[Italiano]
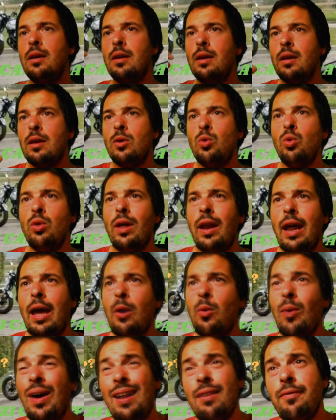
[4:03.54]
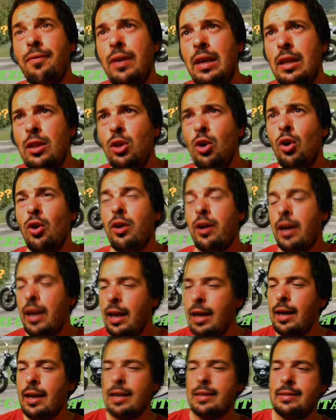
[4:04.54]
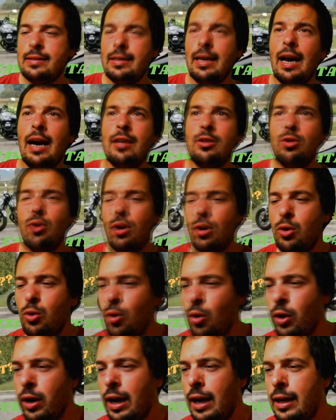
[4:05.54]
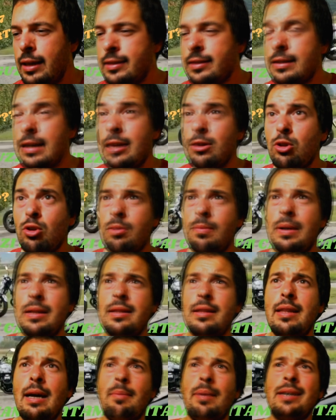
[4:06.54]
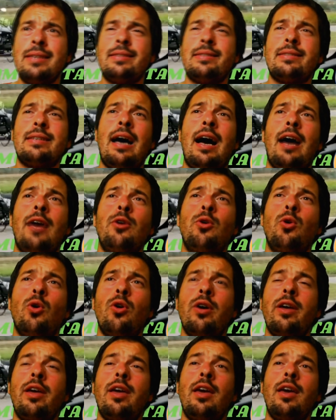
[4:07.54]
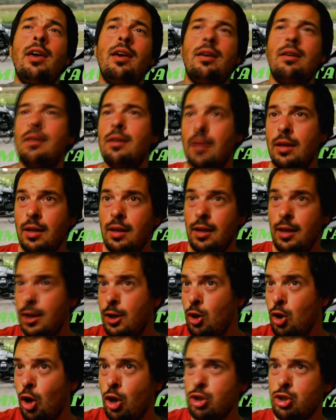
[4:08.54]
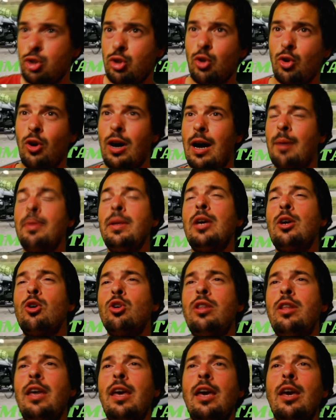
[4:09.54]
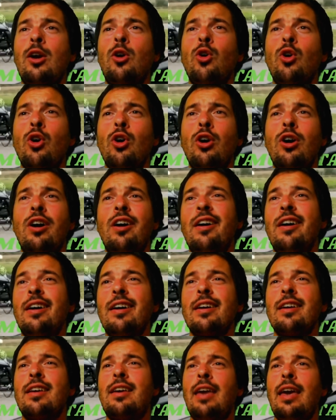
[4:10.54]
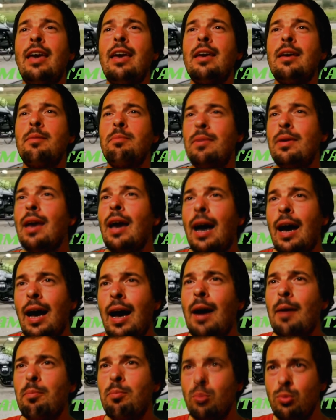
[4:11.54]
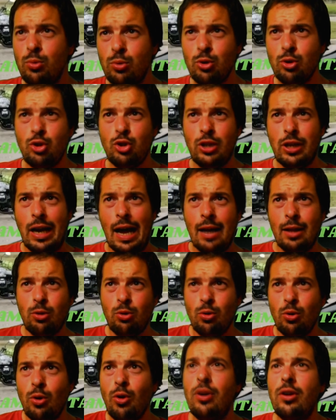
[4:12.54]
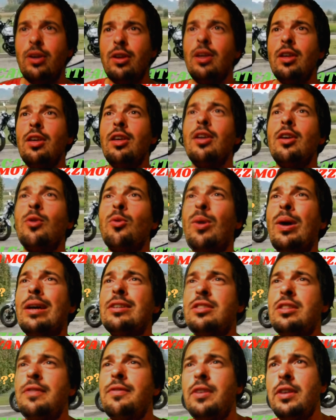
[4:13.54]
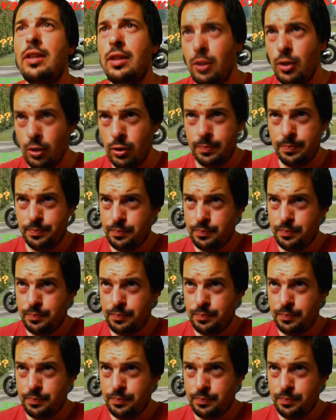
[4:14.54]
Chiuderei qua il video ringraziando ancora Alessandro da Bassano e il nostro amico Diego che mi ha appunto girato eh, questi video.